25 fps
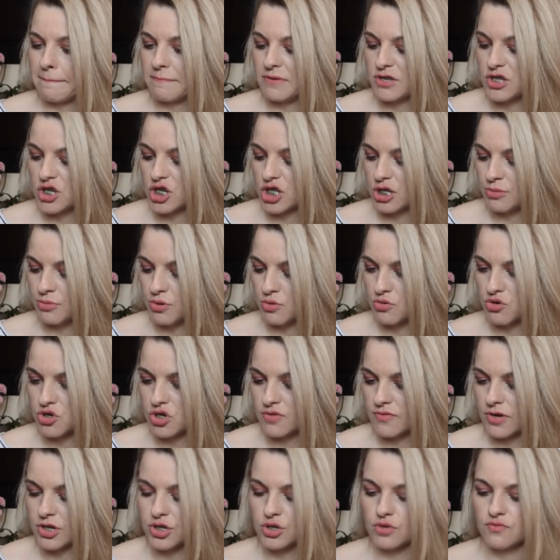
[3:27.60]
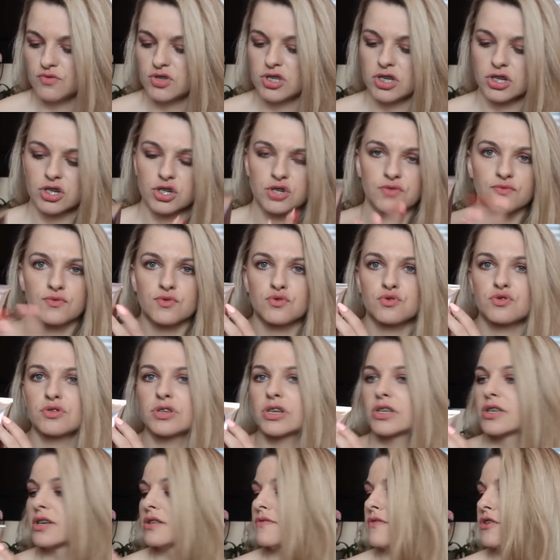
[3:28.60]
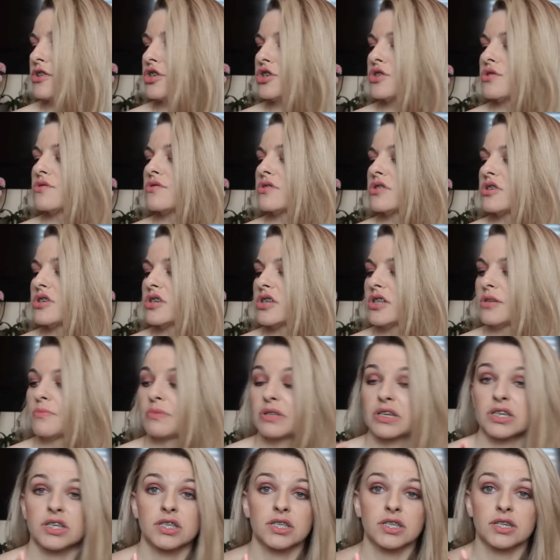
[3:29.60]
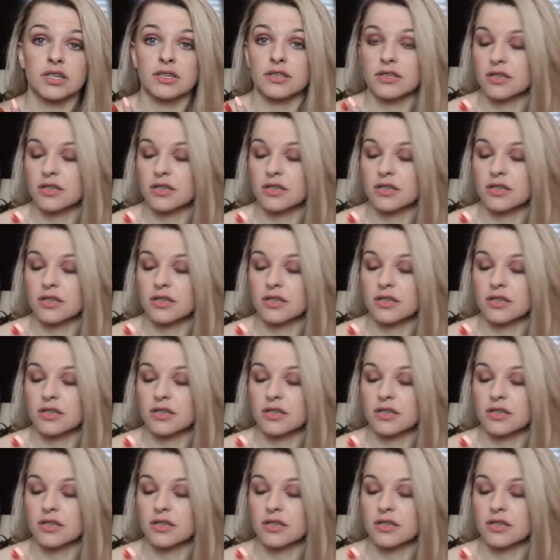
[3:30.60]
Będzie sobie używać, to widzę jakieś wyróżnienie 2017,